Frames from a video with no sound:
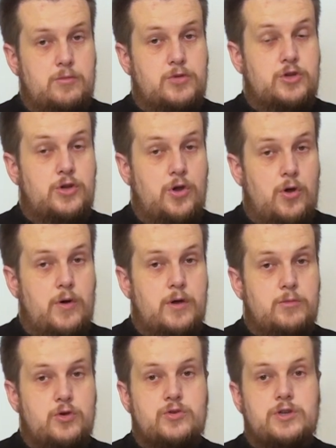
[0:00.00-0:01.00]

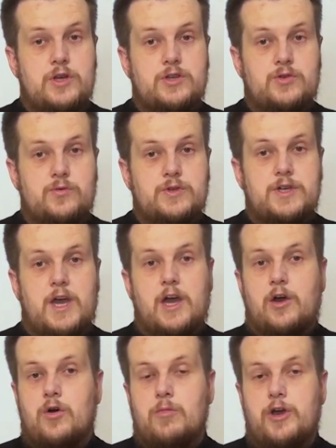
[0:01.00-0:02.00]
przyjąłem już Jezusa
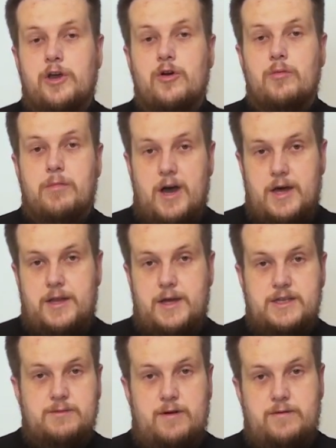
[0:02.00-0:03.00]
jako mojego Pana i
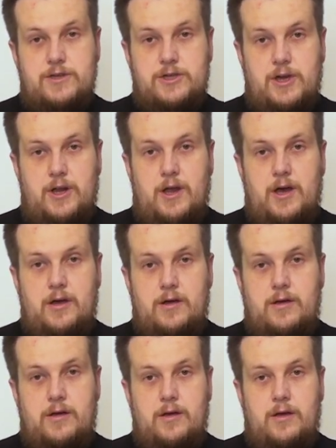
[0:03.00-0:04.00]
Zbawiciela.
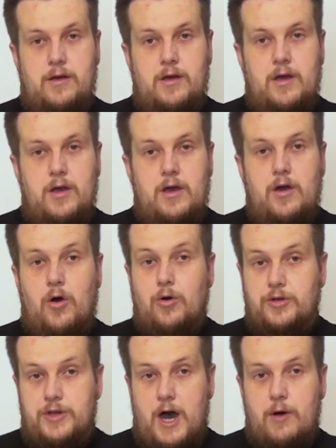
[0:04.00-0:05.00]

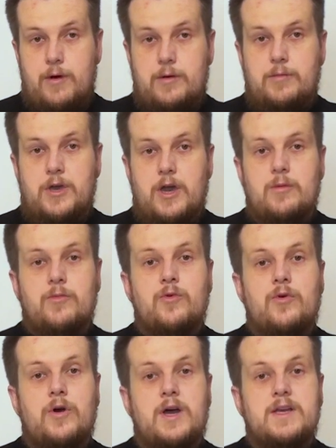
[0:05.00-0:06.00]
Oddałem
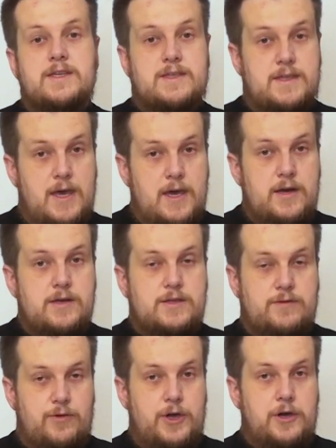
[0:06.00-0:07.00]
Jemu stery
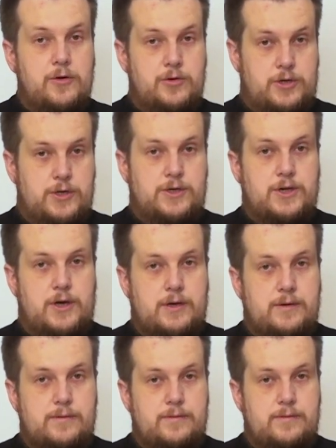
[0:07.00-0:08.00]
swojego życia –